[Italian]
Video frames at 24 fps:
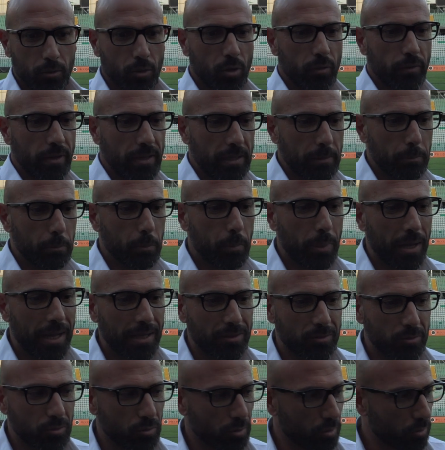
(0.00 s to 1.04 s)
dove
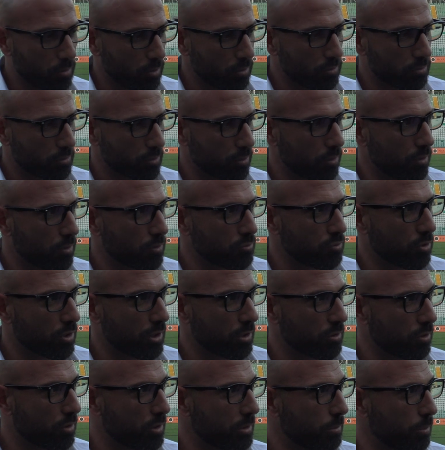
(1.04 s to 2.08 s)
l'impatto contro
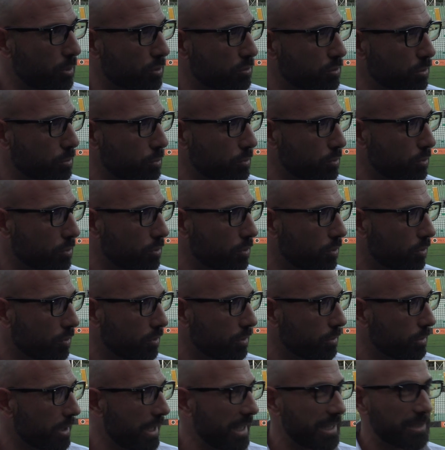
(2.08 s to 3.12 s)
giocatori molto più
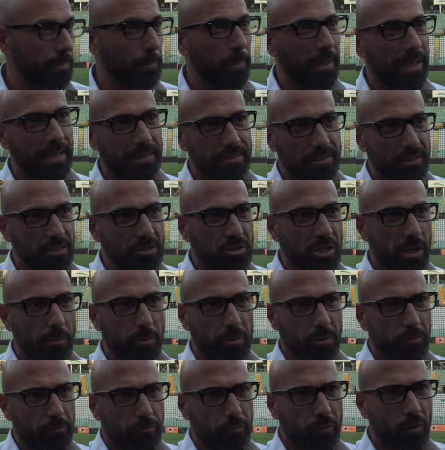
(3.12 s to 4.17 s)
eh, esperti,
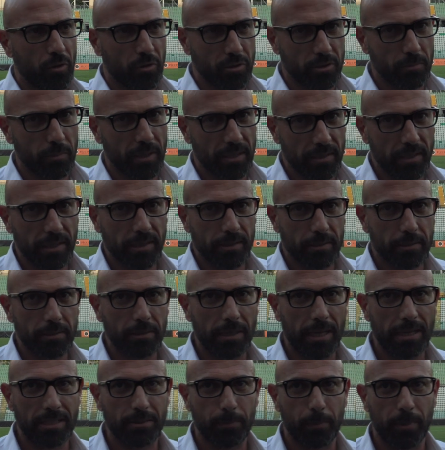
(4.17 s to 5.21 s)
diciamo, non forti, ma eh,
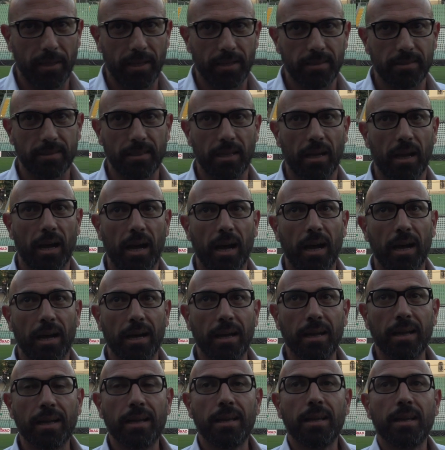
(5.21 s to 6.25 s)
esperti a,
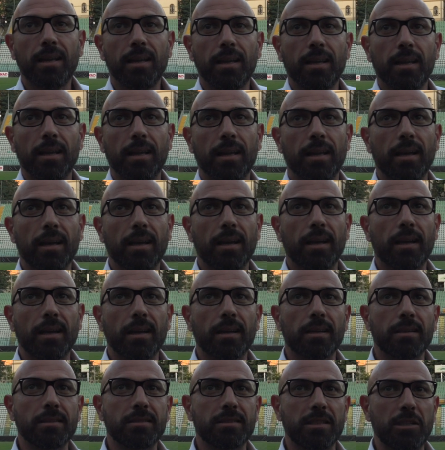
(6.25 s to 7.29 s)

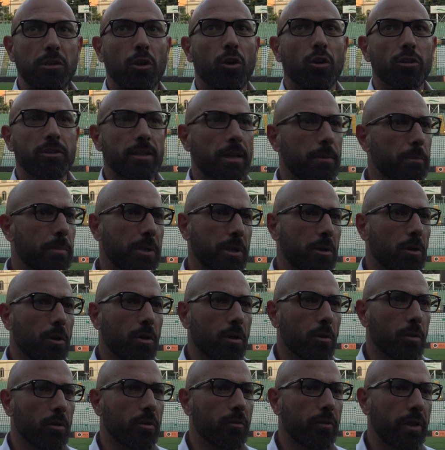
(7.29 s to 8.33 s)
a, eh, si nota,
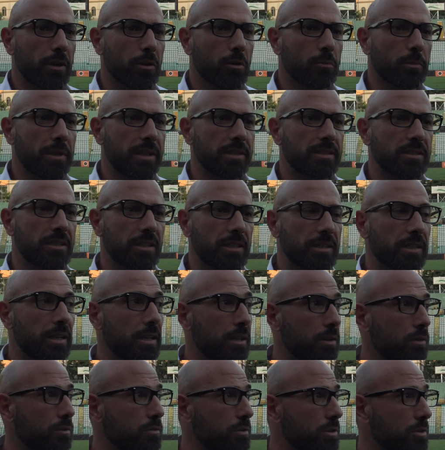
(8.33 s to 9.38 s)
però vanno messi
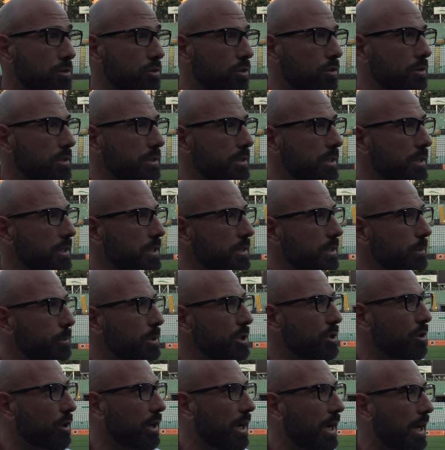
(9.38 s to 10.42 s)
nelle condizioni di, di
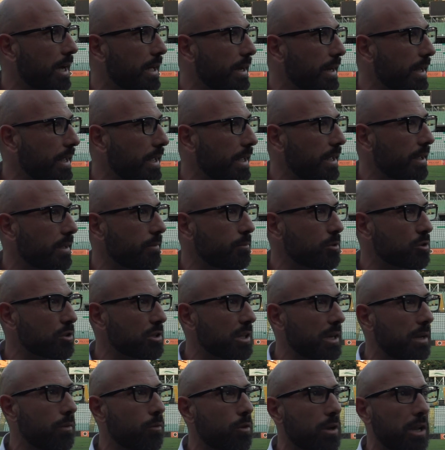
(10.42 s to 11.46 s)
migliorare,
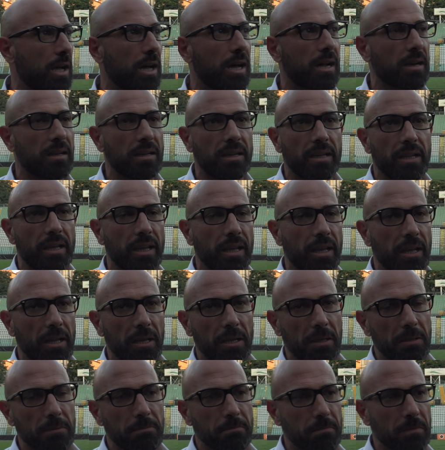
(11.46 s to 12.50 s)
bisogna lavorarli e,
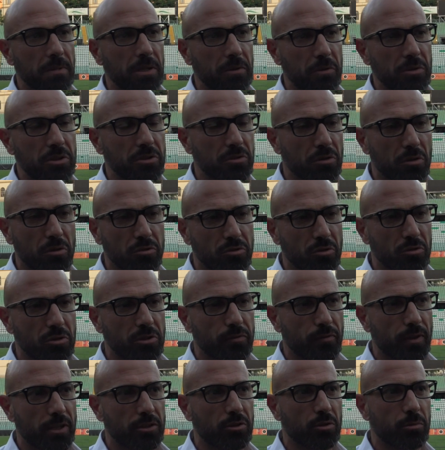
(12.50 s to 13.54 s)
e quindi sono
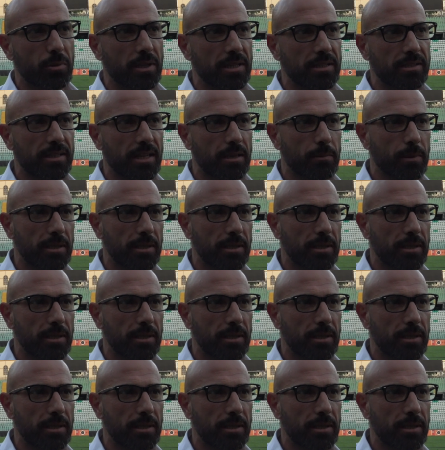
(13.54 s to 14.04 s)
soddisfatto dell'intera